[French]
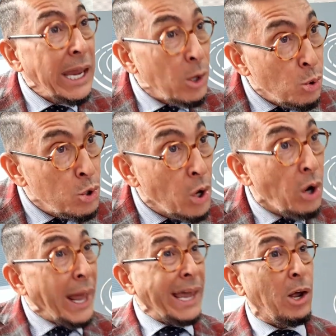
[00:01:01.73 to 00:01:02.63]
Et il
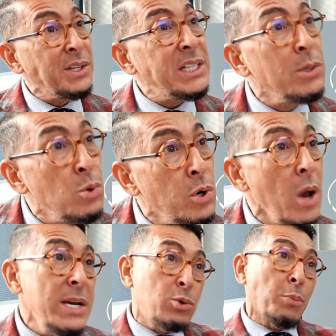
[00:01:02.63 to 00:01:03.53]
Google. Et quand il
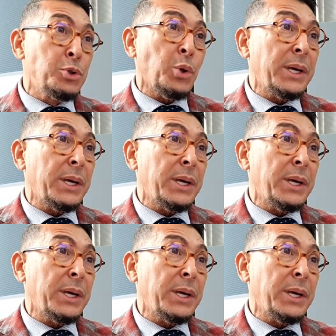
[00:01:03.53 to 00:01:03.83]
Google, il tombe